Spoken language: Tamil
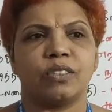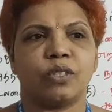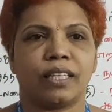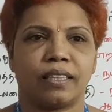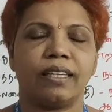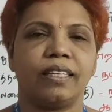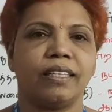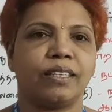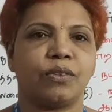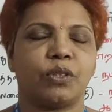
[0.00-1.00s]
ஸோ எத்தனை
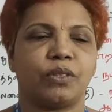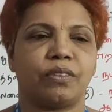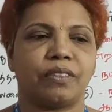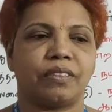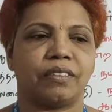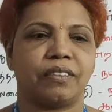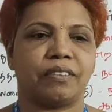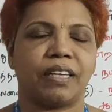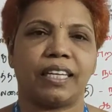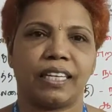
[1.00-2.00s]
ஒரு
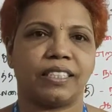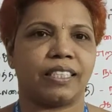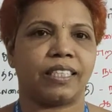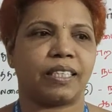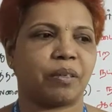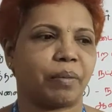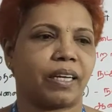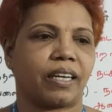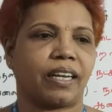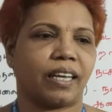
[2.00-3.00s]
வேரியேஷன் இருக்குது
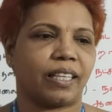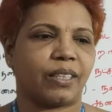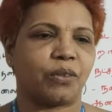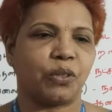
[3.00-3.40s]
பாருங்களேன் அந்த